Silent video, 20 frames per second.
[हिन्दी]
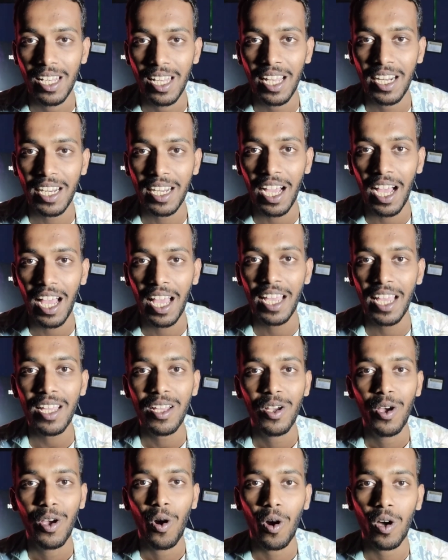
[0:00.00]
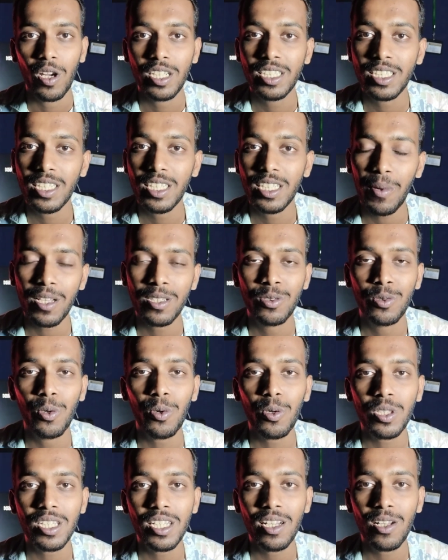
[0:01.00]
लड़का है और इसके पास
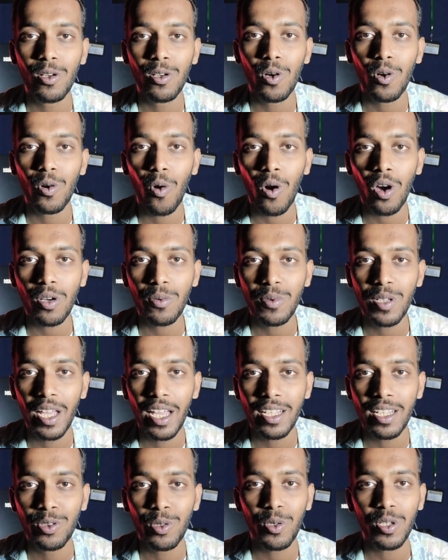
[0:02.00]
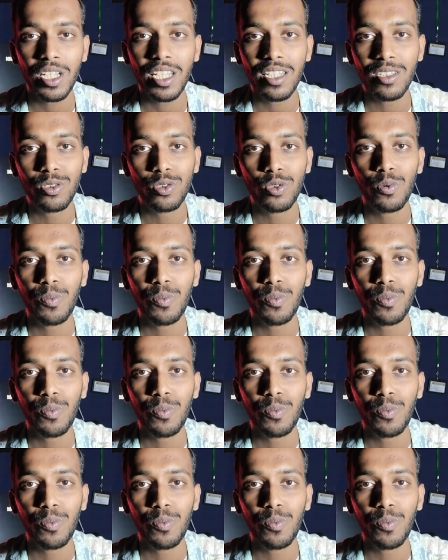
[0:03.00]
दो तीन लोग और भी है जो कि इन